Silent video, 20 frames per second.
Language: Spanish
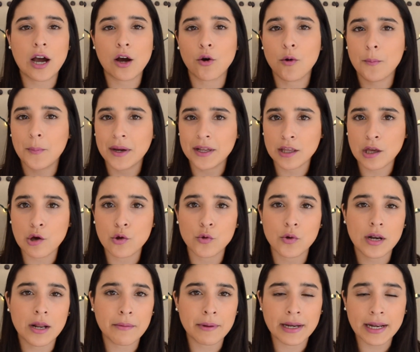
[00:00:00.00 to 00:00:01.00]
acompañado
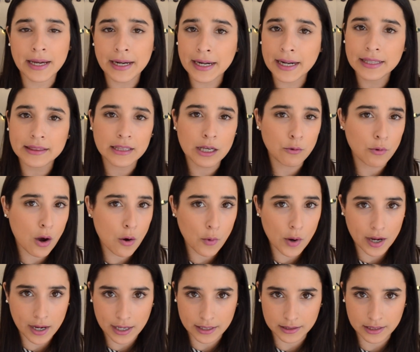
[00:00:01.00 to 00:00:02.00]
de una vinagreta o
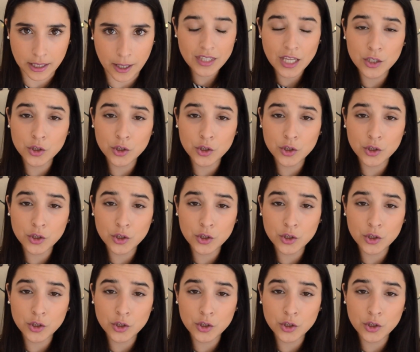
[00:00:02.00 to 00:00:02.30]
aguacate.